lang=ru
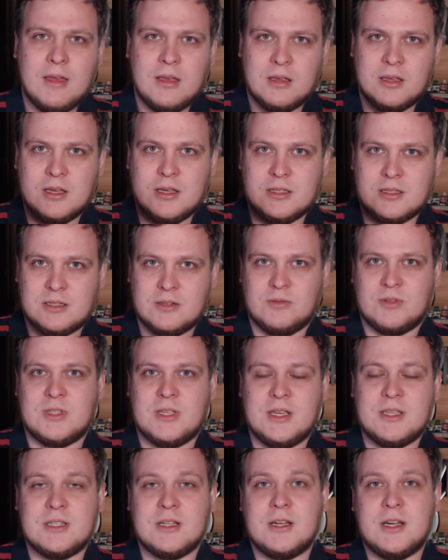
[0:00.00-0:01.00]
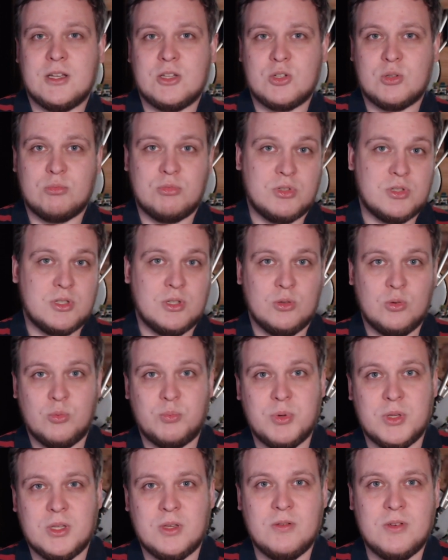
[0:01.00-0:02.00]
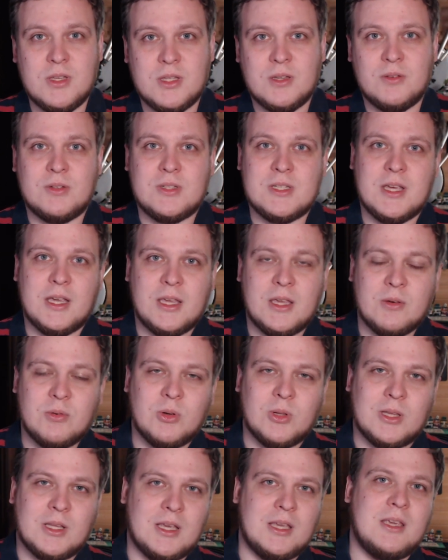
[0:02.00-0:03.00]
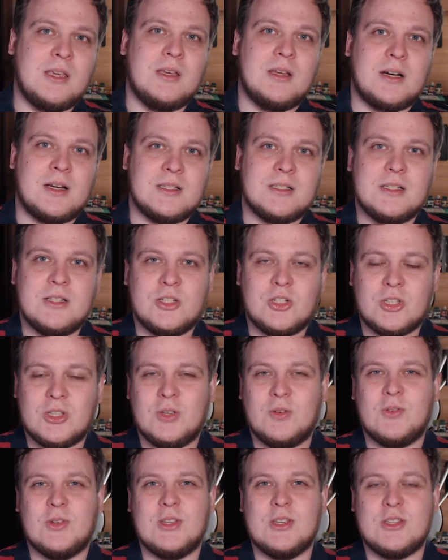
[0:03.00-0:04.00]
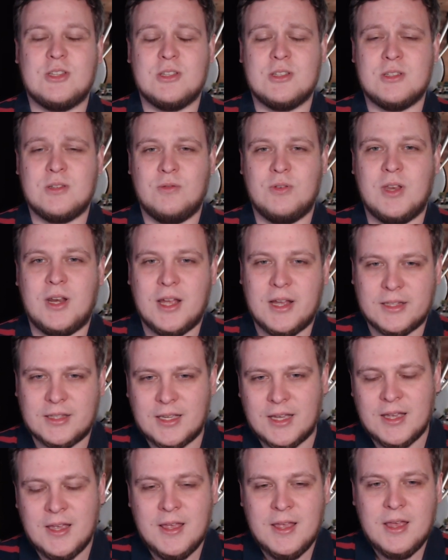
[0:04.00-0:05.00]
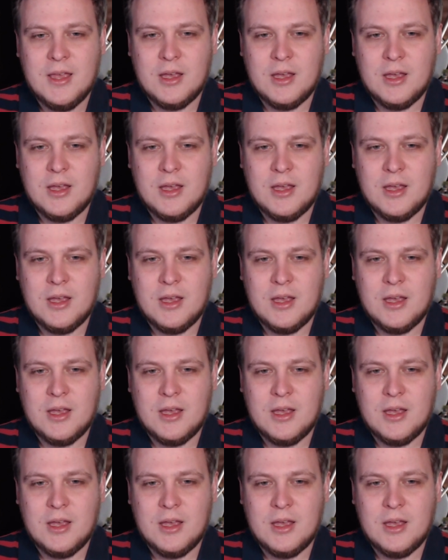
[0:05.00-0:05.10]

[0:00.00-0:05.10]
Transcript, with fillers: есть, вы знаете, хэтчумусы, ну, пингвины всякие, вот такие различные вот эти зверята,